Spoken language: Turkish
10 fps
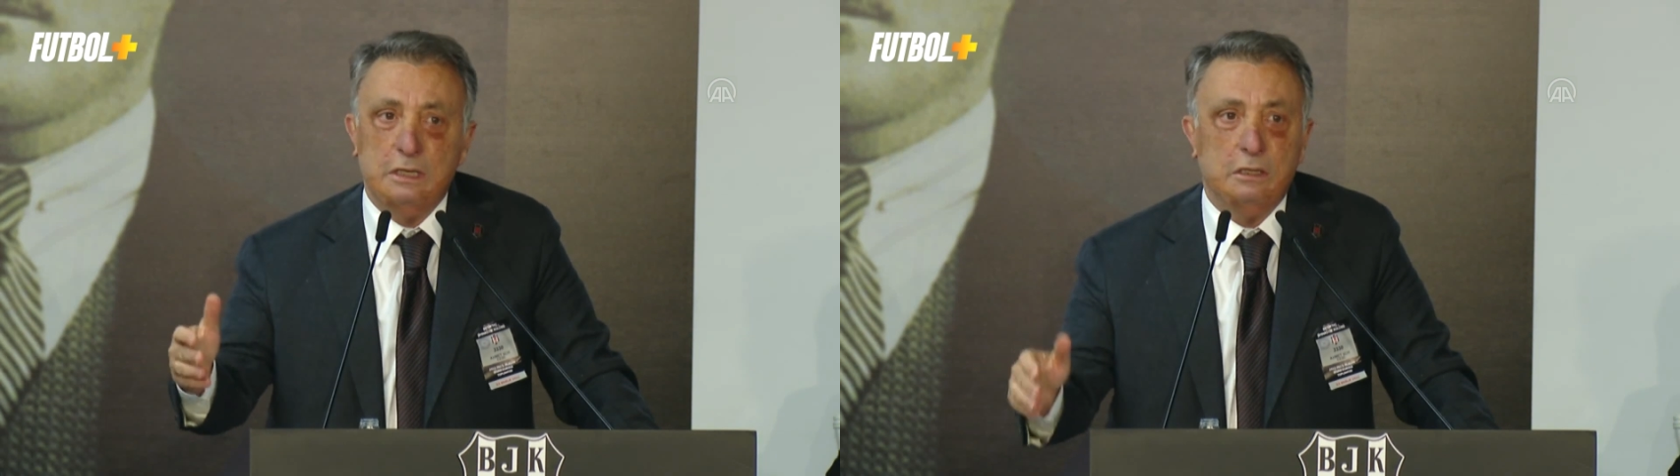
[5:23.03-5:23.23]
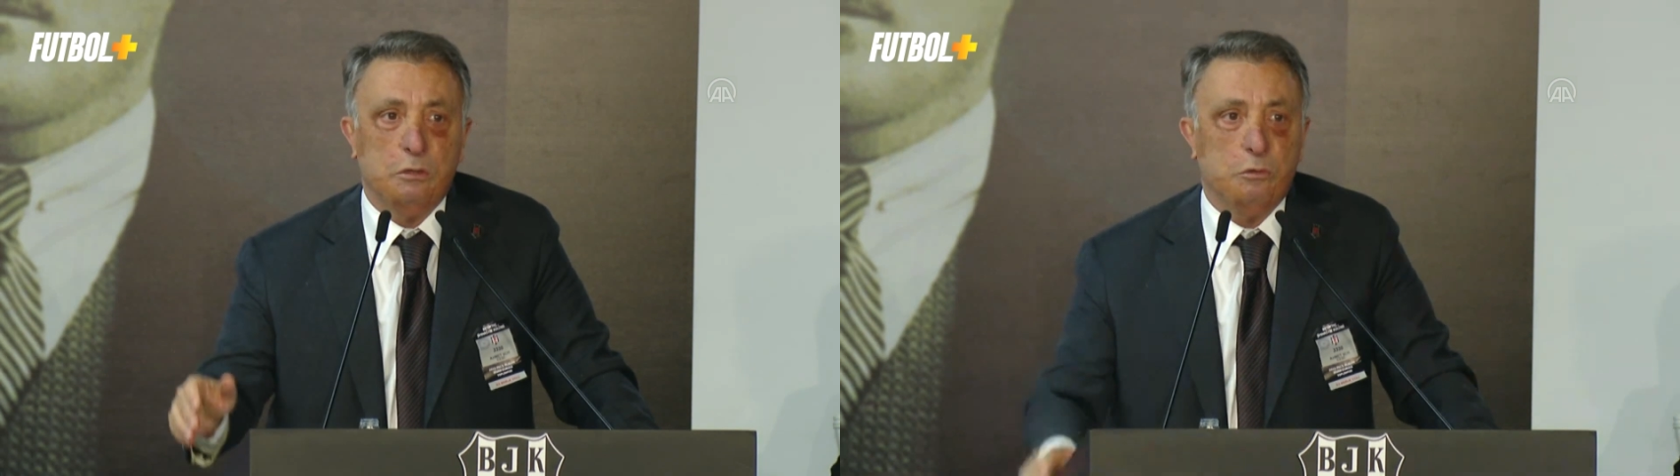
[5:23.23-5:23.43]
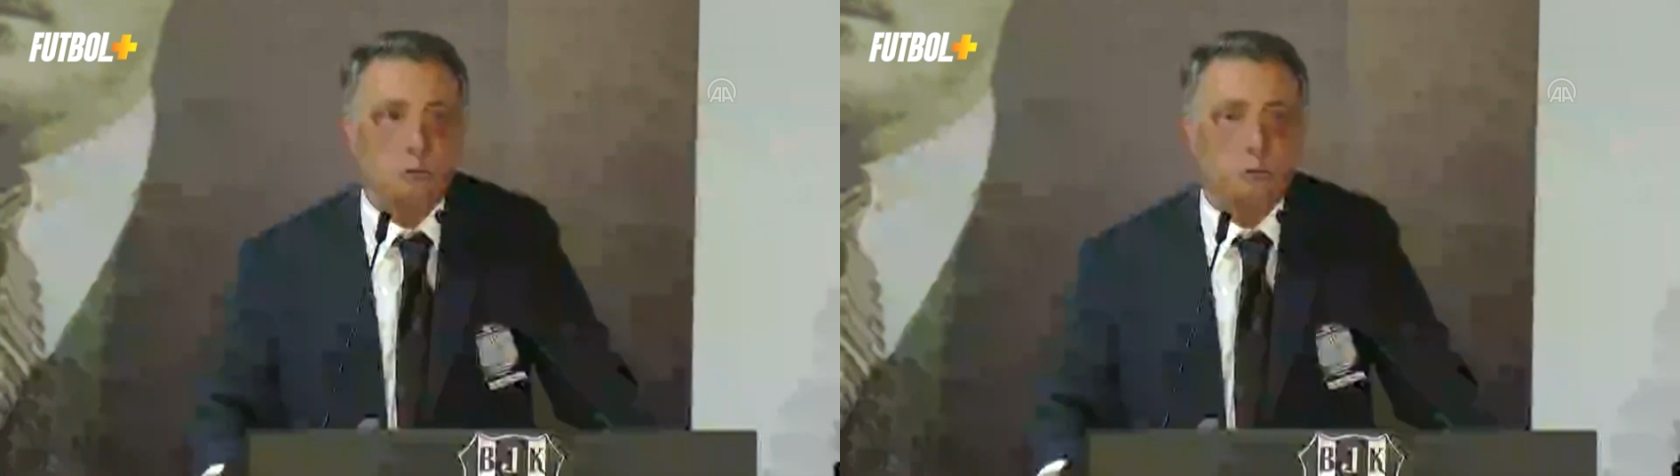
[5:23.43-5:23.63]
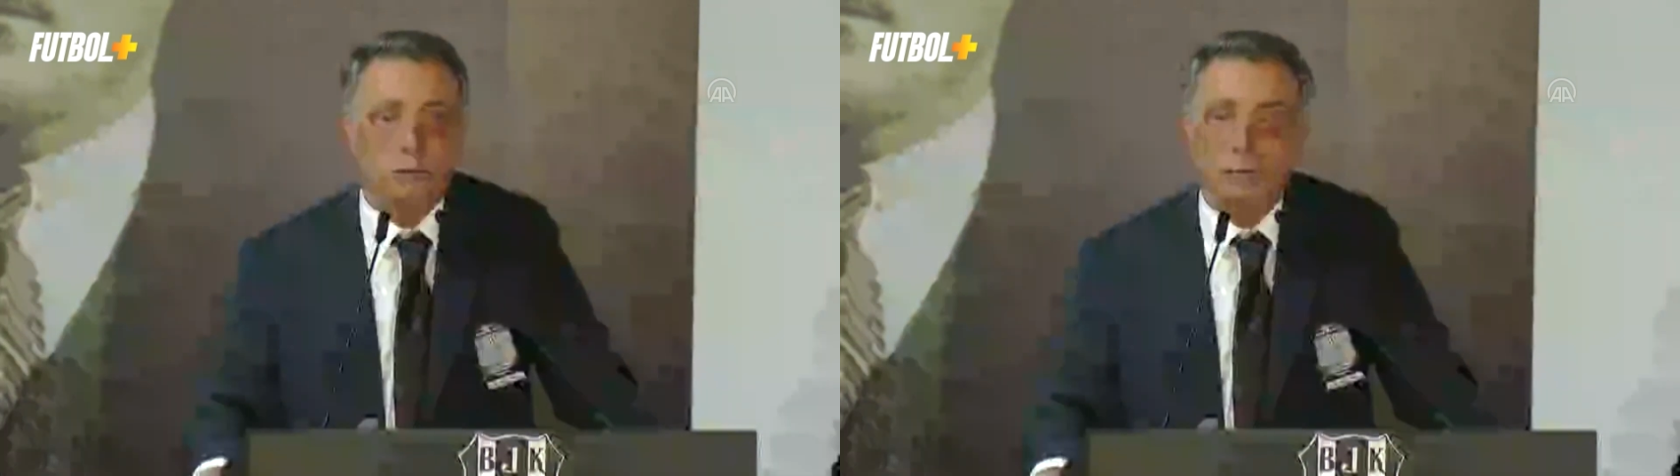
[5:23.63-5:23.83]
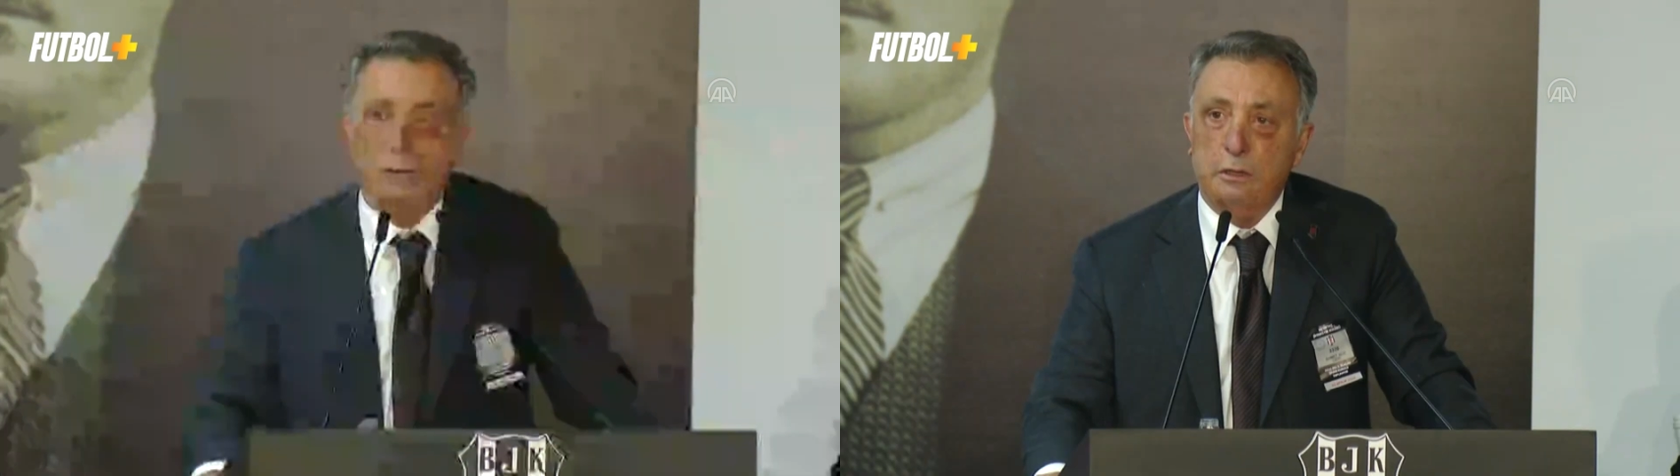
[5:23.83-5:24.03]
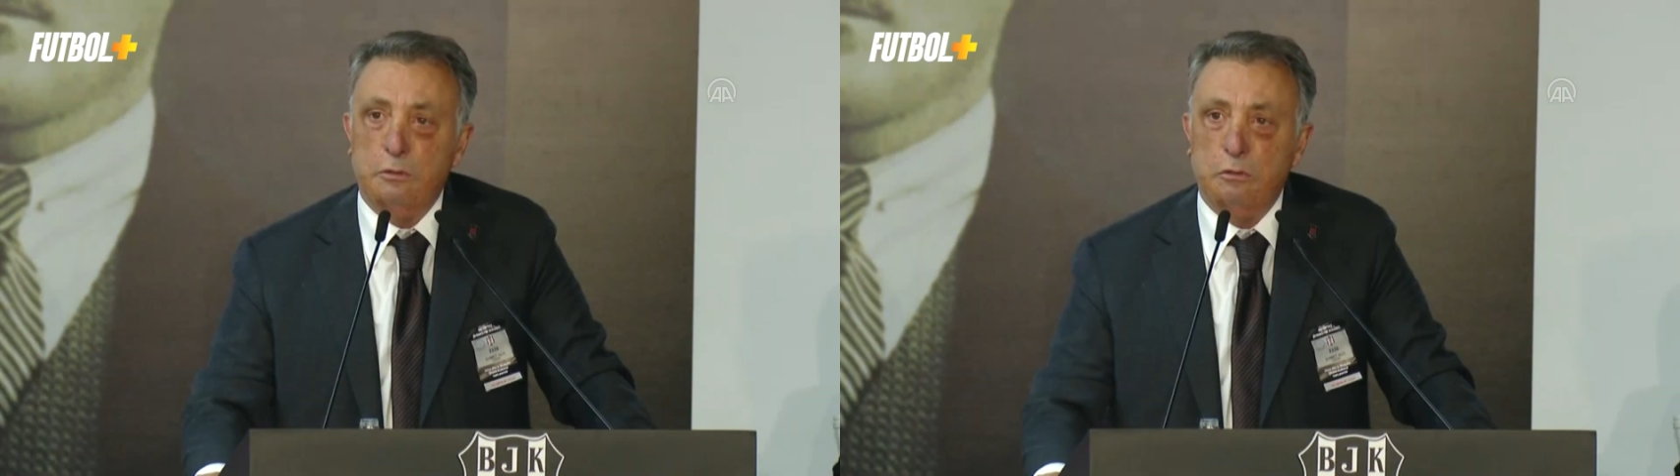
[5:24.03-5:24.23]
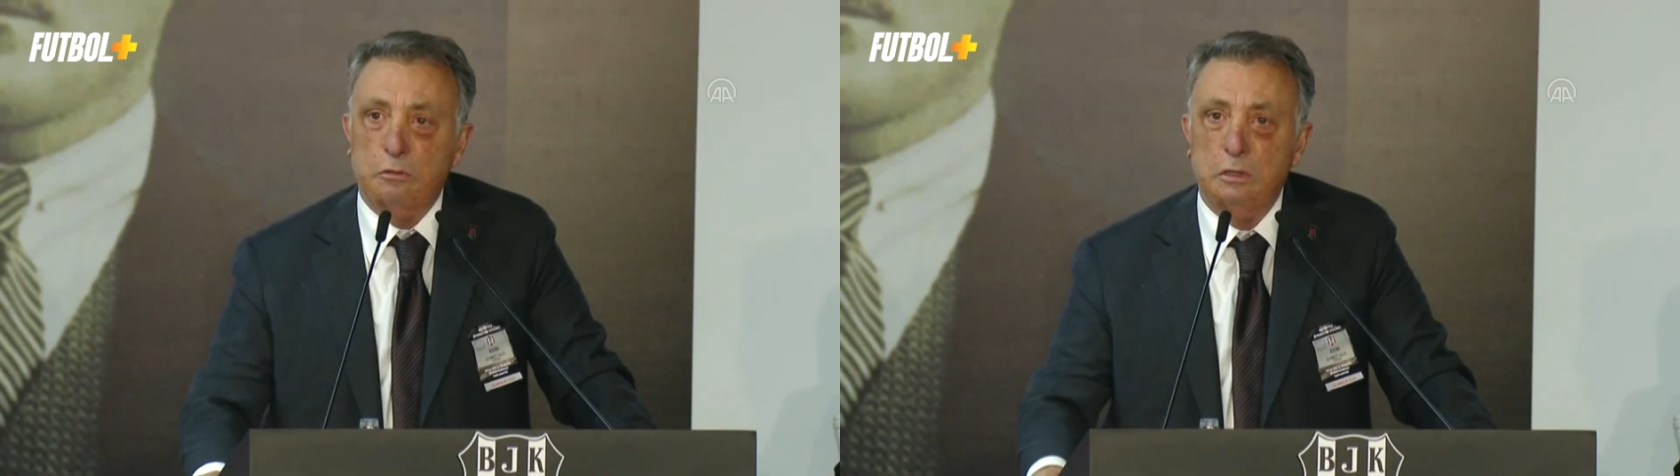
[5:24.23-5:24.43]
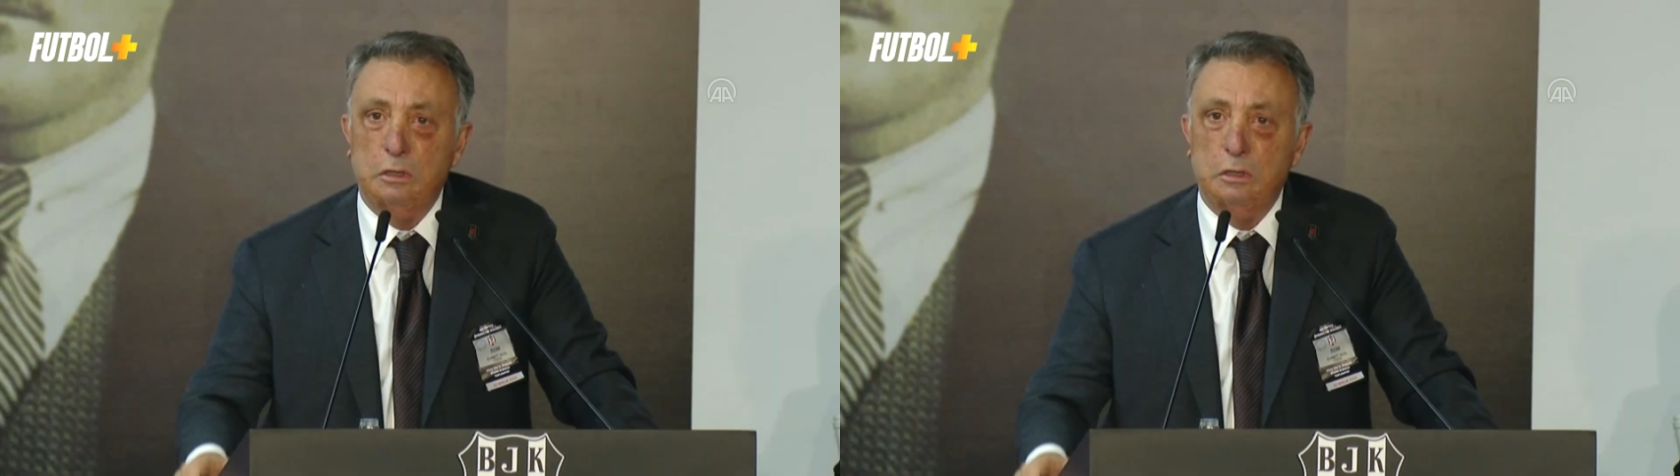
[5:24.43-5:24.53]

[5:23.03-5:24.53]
ilgili de konuşmaya gerek yok.